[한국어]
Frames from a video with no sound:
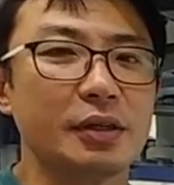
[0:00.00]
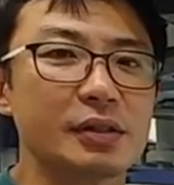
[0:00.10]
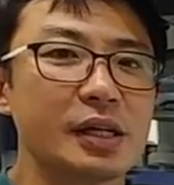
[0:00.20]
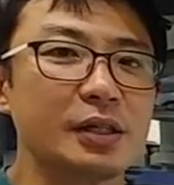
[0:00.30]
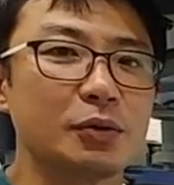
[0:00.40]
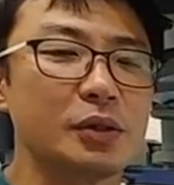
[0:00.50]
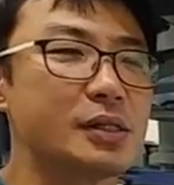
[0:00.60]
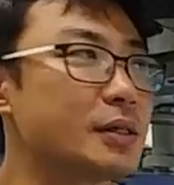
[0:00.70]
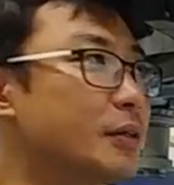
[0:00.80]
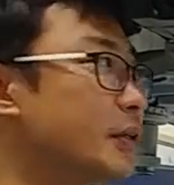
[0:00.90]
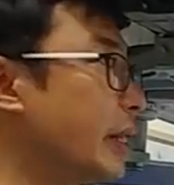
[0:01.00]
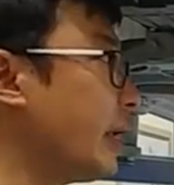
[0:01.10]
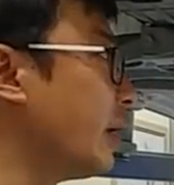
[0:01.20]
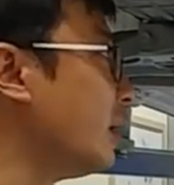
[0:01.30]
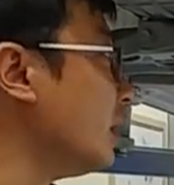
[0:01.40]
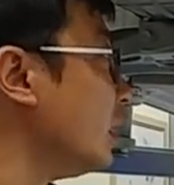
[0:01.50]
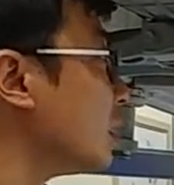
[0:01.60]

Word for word: 영상이 또 있을 건데,